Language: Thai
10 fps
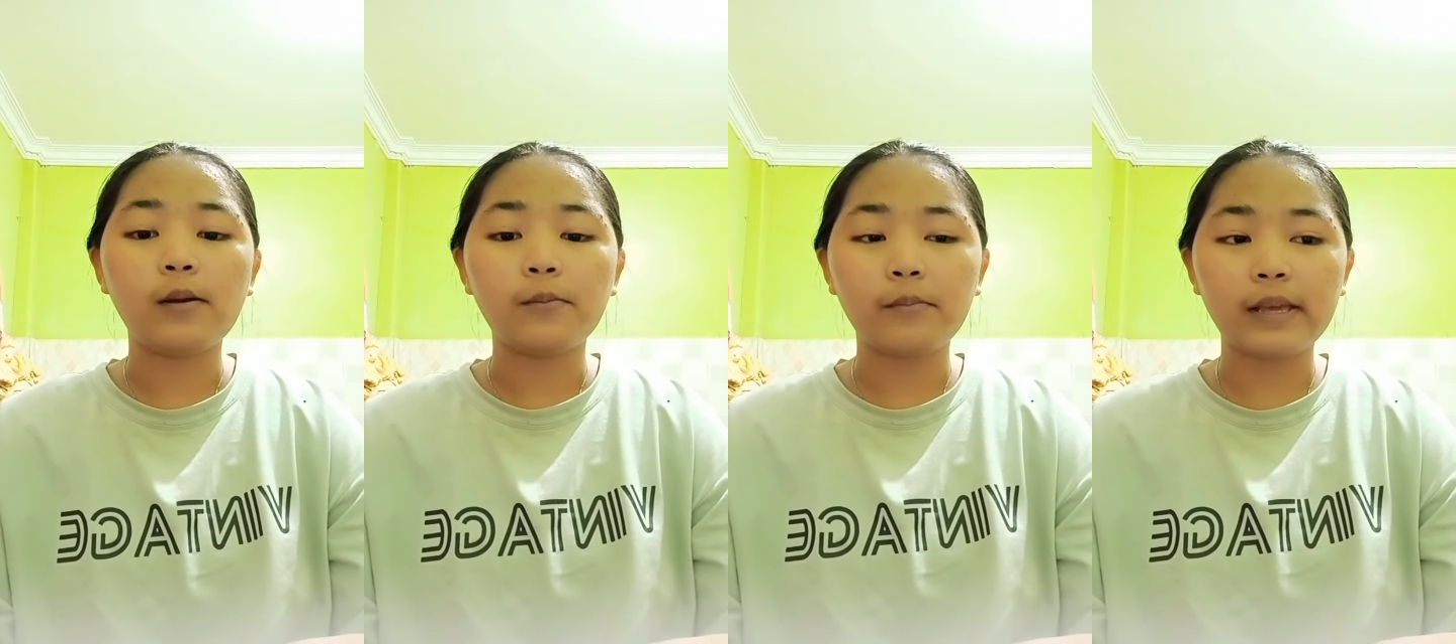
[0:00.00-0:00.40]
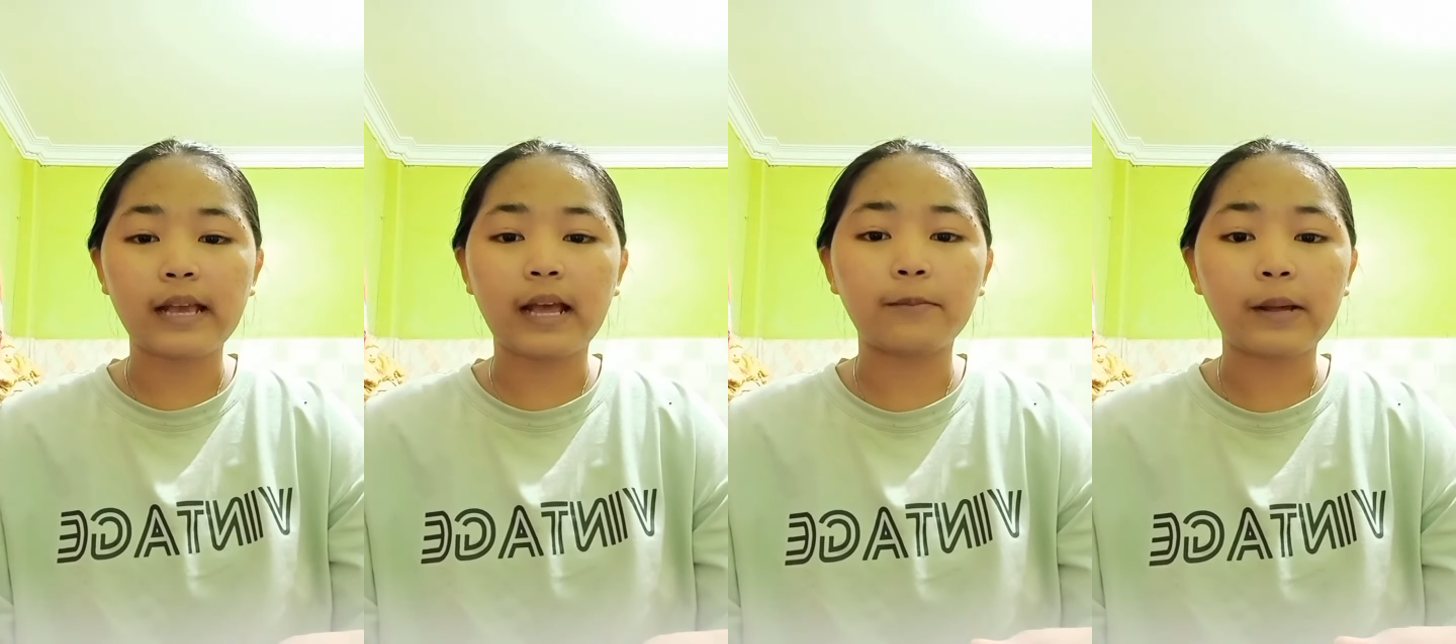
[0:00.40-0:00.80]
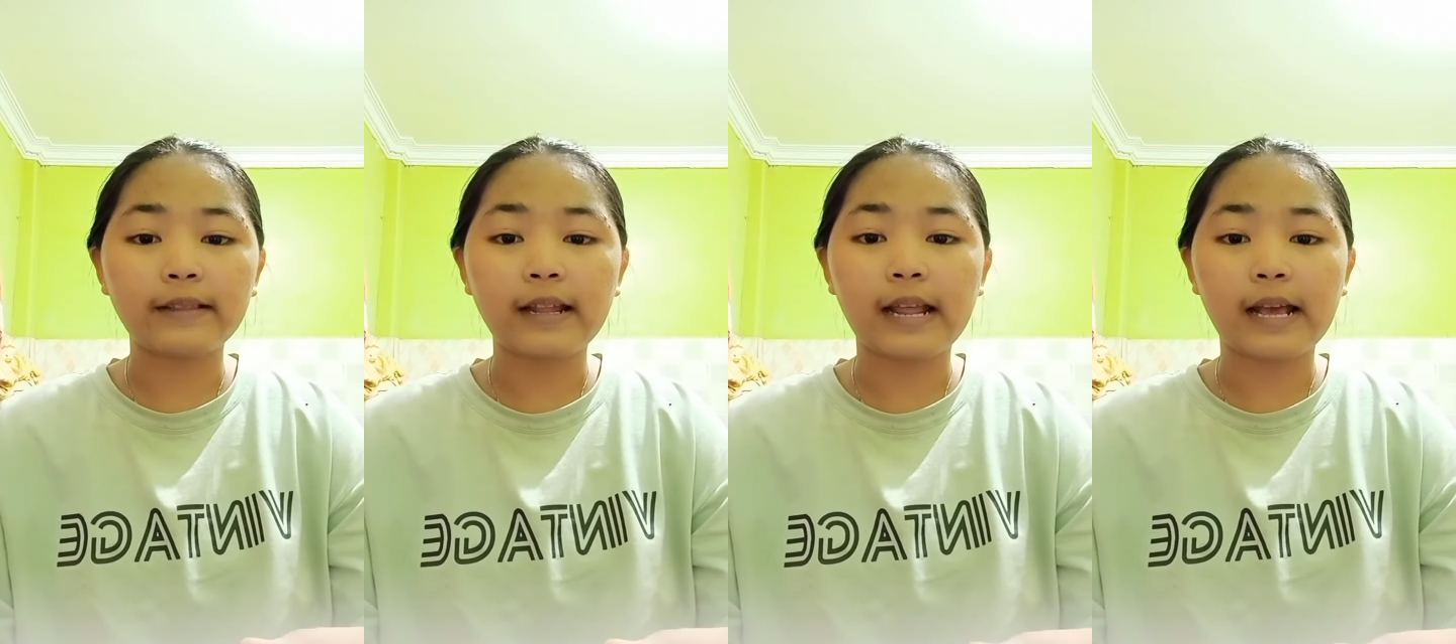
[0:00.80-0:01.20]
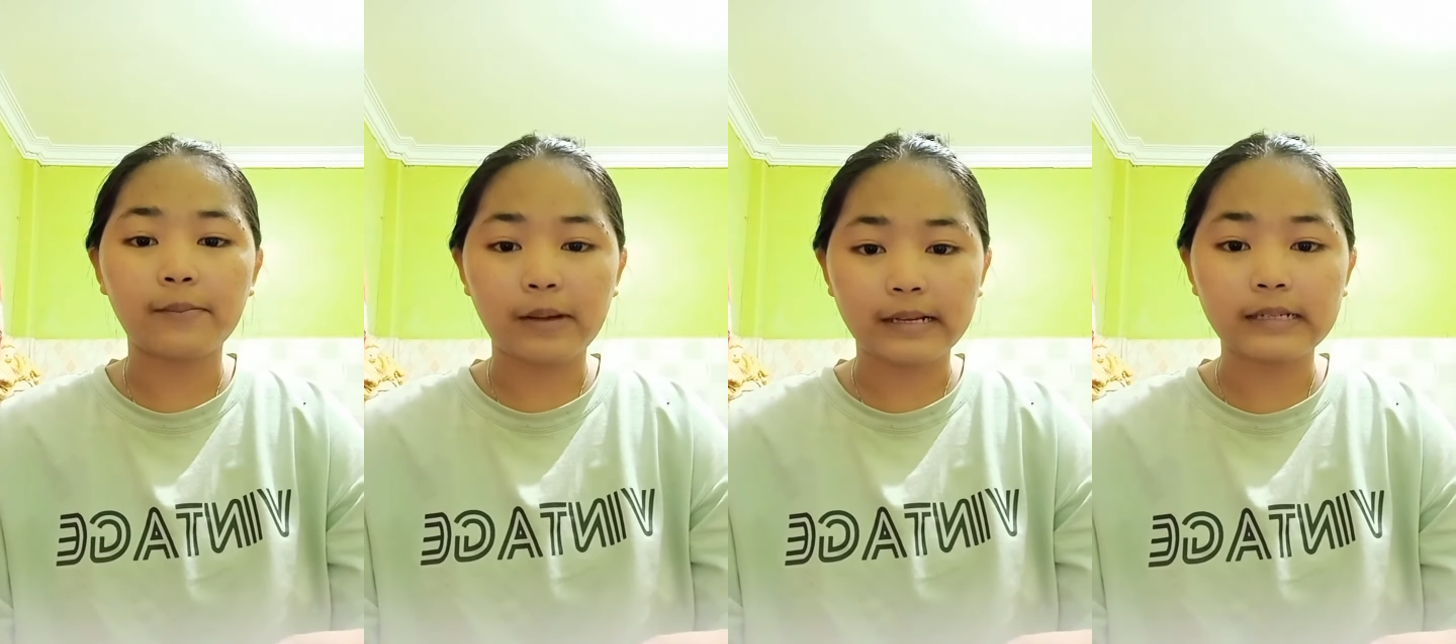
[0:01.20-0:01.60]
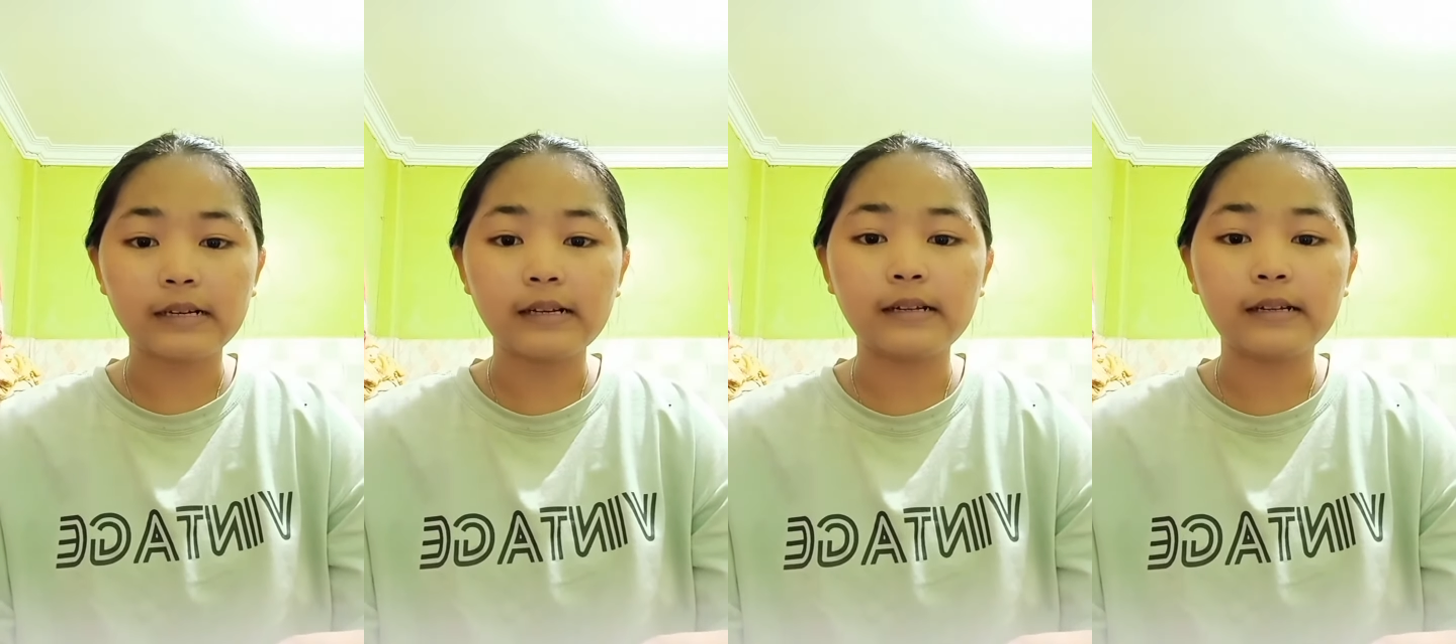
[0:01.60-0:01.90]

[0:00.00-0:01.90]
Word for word: มีการพัฒนามากขึ้น